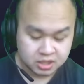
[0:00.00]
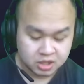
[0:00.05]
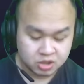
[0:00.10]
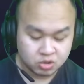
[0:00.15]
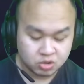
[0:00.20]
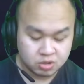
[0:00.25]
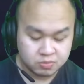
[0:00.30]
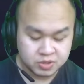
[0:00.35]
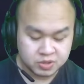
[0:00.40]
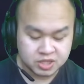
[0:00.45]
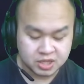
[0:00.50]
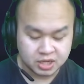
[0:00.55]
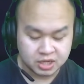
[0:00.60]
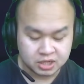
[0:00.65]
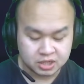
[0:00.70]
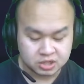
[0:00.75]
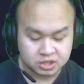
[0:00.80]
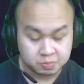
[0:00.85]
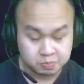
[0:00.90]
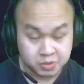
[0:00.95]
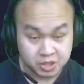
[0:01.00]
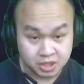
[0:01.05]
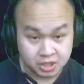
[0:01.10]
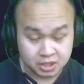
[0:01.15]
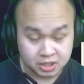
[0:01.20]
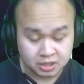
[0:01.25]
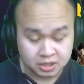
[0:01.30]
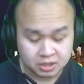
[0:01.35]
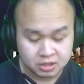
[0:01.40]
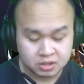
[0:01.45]
itu lebih cari ke
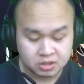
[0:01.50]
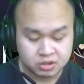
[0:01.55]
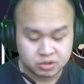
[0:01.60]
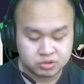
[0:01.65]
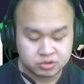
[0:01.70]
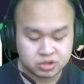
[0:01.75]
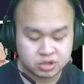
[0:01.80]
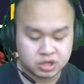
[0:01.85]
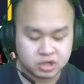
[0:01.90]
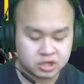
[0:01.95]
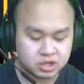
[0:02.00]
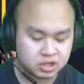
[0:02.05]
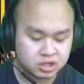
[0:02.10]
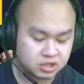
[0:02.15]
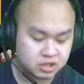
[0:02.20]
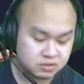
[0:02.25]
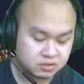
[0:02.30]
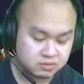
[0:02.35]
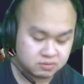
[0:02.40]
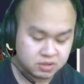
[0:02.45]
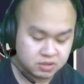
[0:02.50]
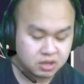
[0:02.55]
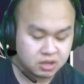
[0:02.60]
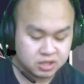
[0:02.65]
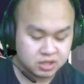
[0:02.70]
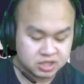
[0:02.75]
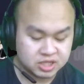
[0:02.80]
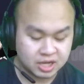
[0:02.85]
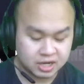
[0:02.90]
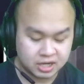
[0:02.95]
speed terus ke ya
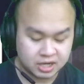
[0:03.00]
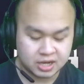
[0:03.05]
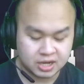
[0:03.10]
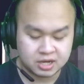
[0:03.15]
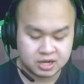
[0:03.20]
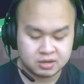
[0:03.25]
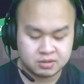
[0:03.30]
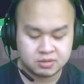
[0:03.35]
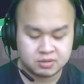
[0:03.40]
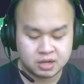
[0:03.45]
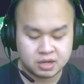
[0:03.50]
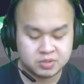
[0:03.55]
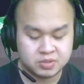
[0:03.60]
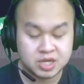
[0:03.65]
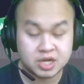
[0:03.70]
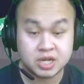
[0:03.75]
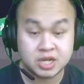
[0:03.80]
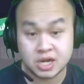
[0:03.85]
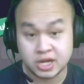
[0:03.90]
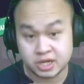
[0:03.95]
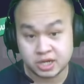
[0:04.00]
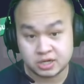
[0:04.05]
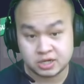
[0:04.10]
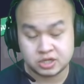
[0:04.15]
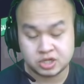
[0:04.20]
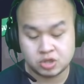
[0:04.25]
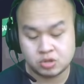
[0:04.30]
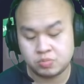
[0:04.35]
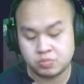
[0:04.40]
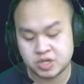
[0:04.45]
dicari lah kan bisa diklik di situ